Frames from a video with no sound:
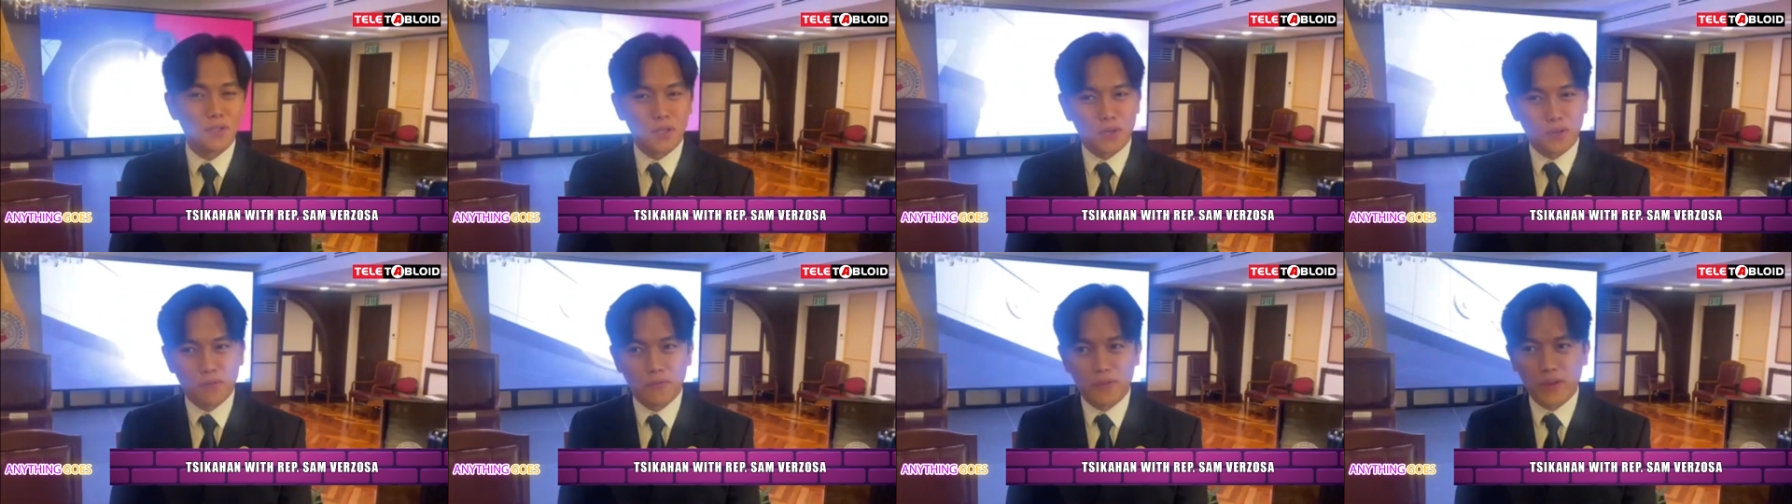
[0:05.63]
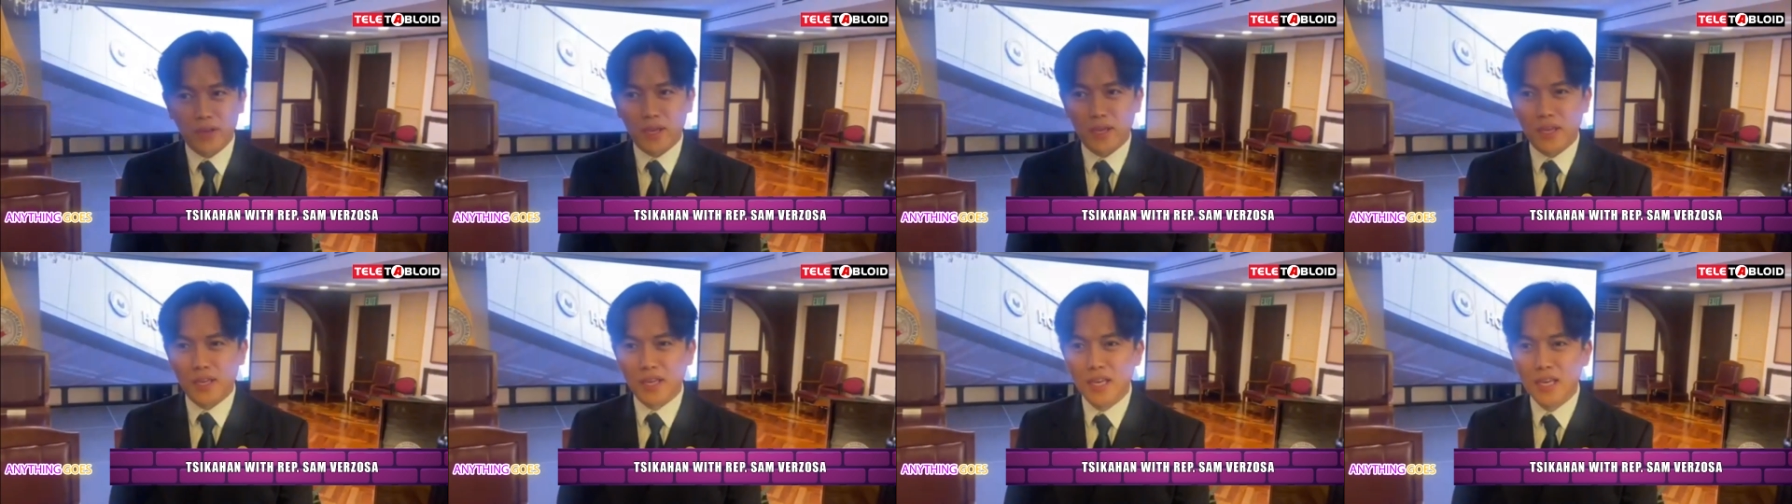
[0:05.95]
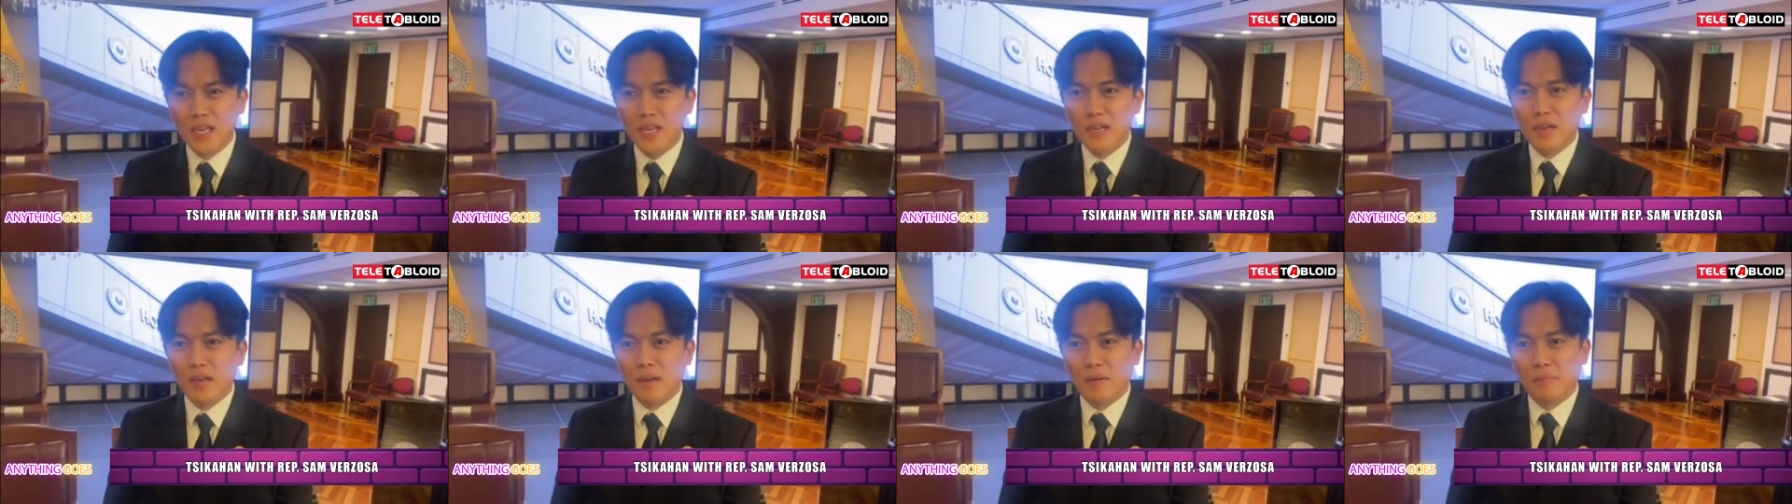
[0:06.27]
survey.
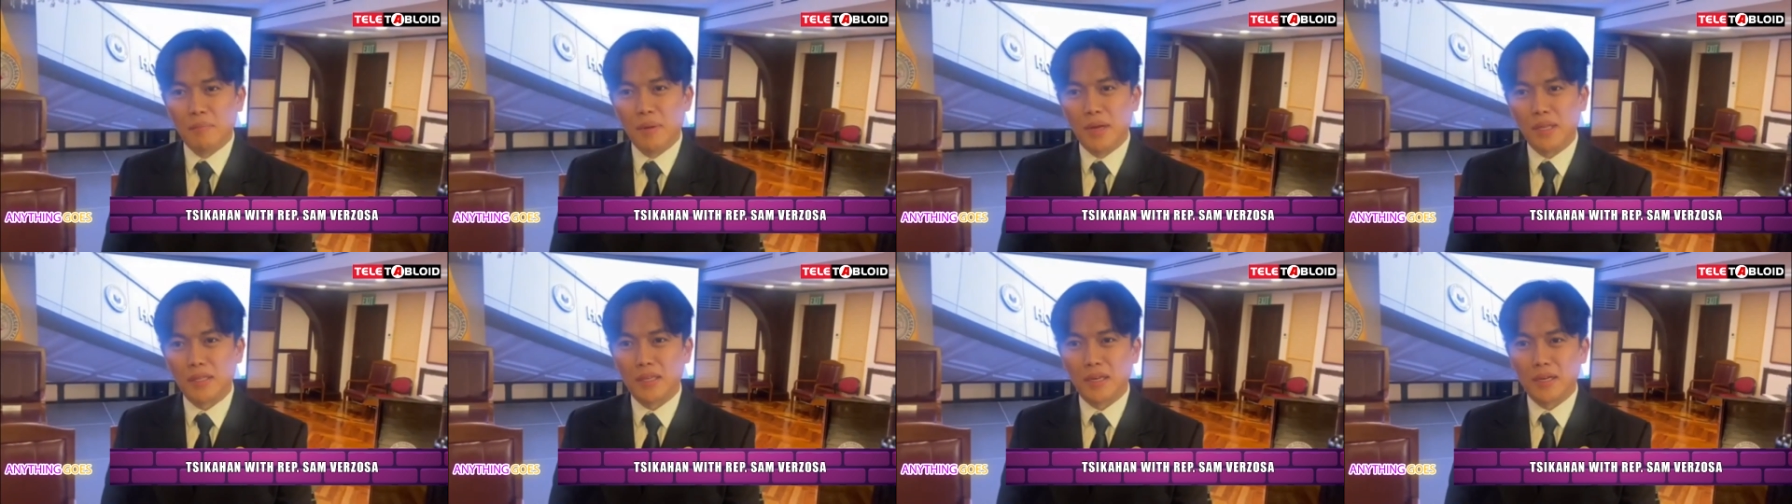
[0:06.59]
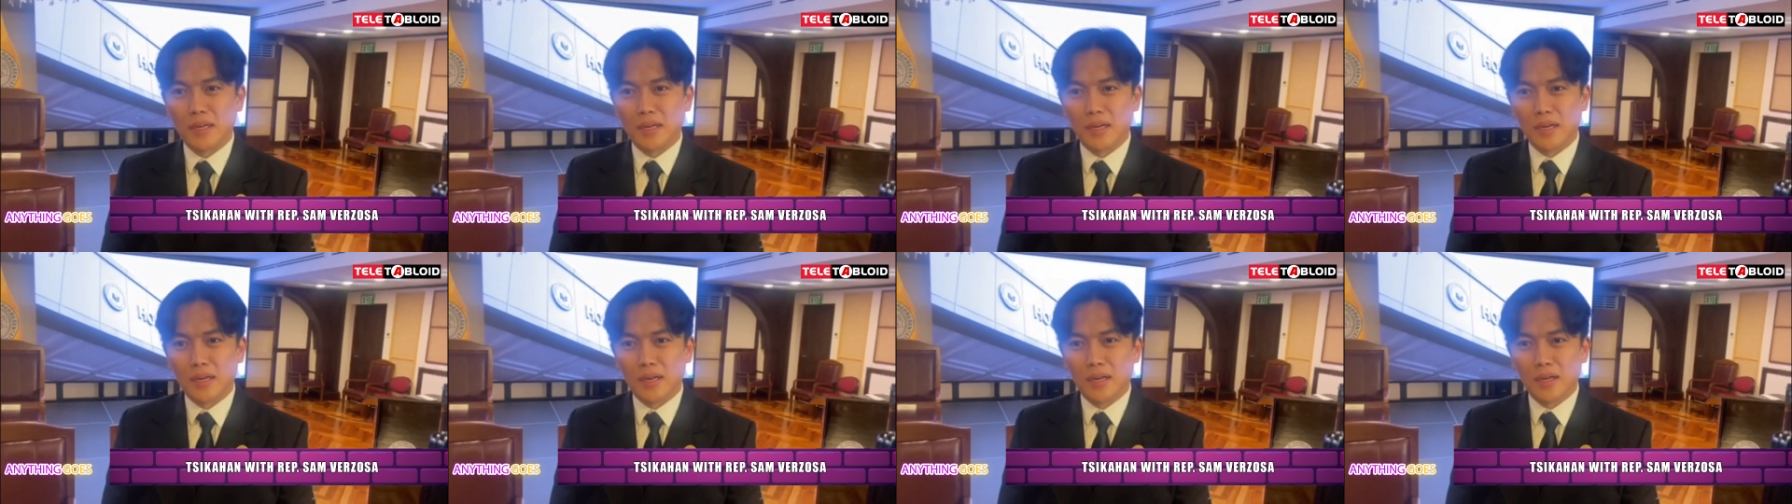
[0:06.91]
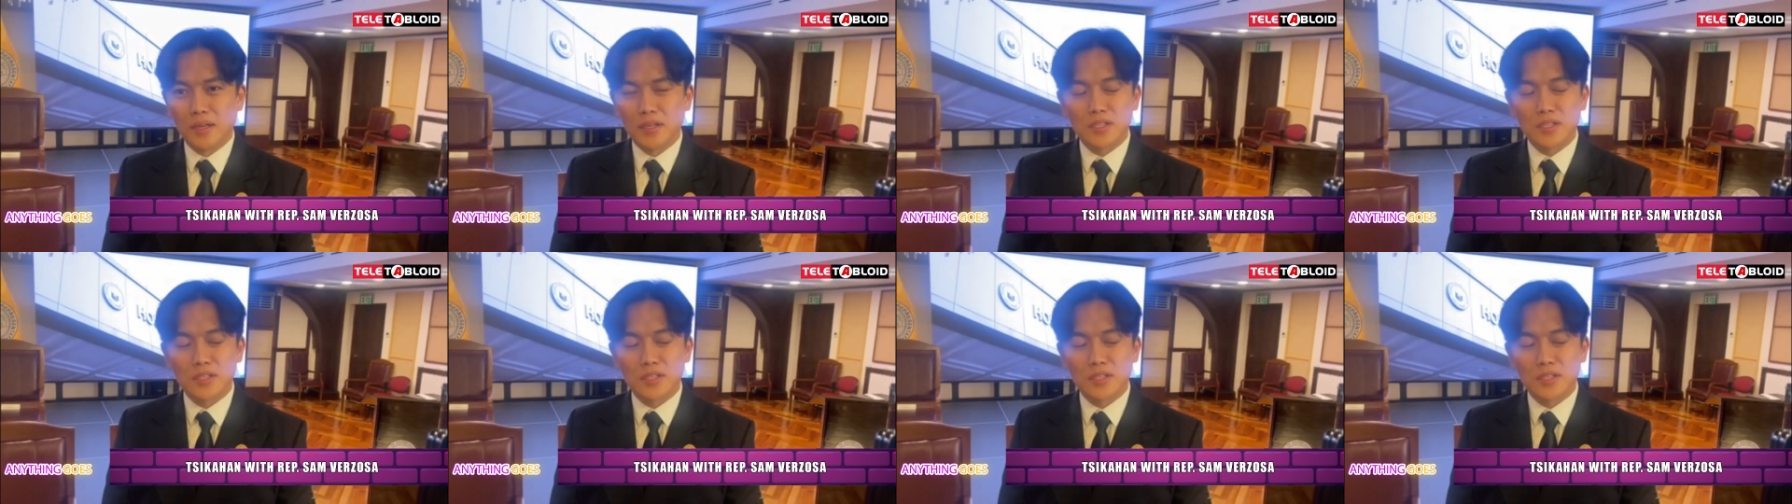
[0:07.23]
But uh,